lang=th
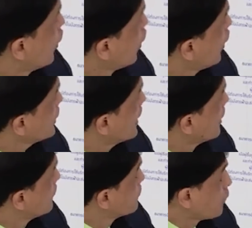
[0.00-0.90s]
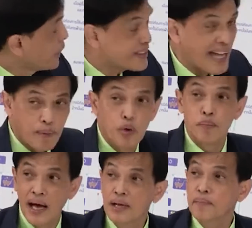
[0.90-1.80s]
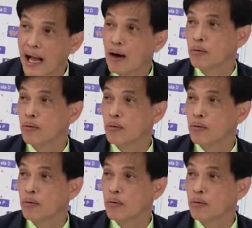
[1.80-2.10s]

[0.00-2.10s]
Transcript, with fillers: 200เนี่ยมันวิ่งตามคุณมาหรือเปล่า